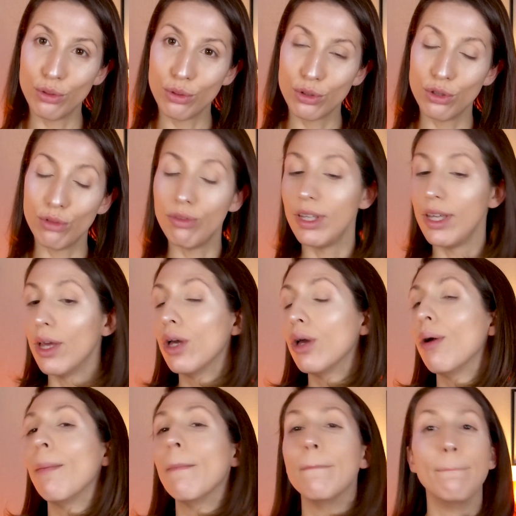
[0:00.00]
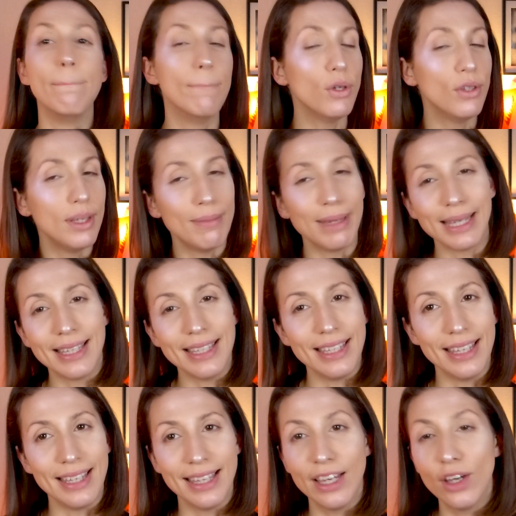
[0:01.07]
Donc je vais me
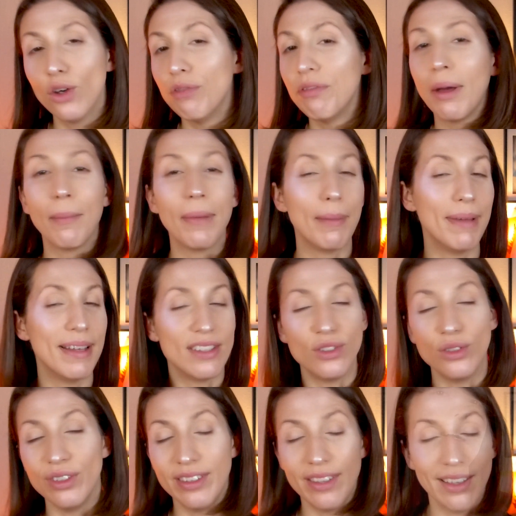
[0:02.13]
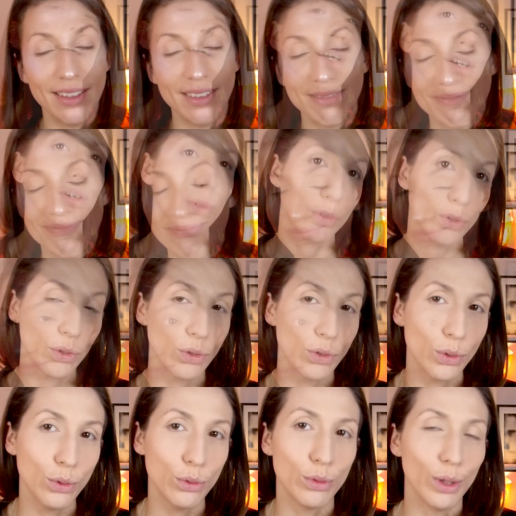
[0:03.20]
démaquiller et refaire ma base de teint. On se
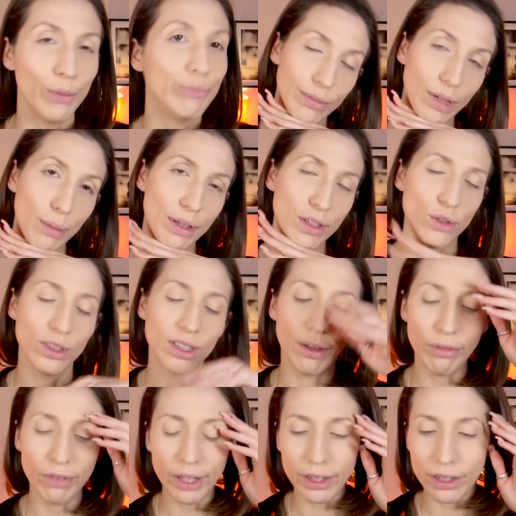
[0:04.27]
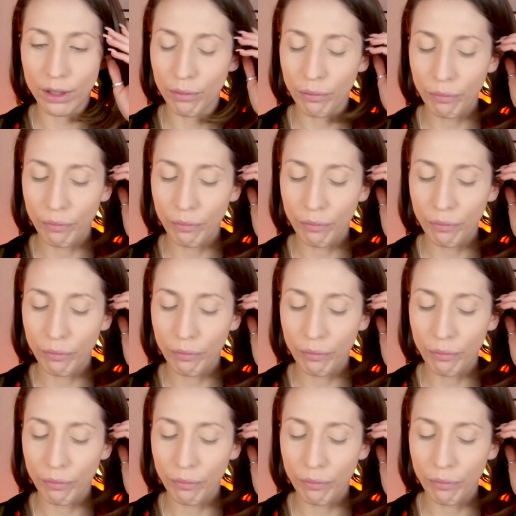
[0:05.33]
retrouve la base de teint faite.